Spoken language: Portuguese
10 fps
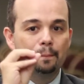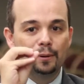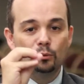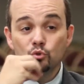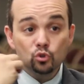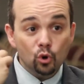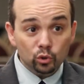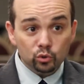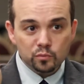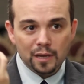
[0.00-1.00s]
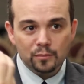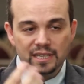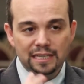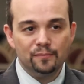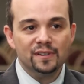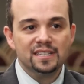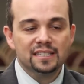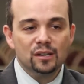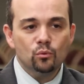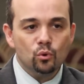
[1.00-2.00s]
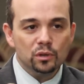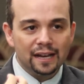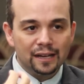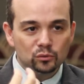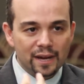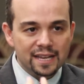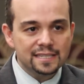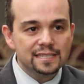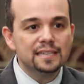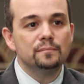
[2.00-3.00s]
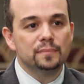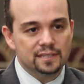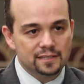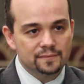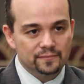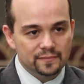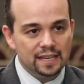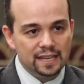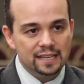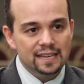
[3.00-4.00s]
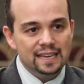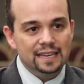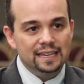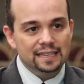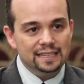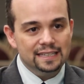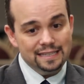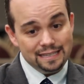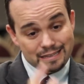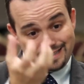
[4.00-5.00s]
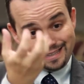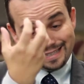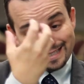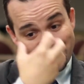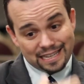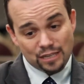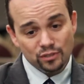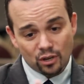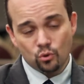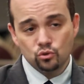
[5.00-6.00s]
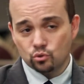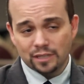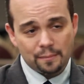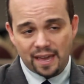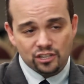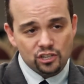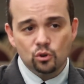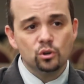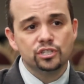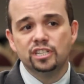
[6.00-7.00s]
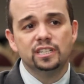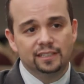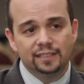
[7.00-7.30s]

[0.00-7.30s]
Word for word: para os outros membros da equipe fazer um cuidado mais simples, né? E, e inserir isso na consulta médica de rotina,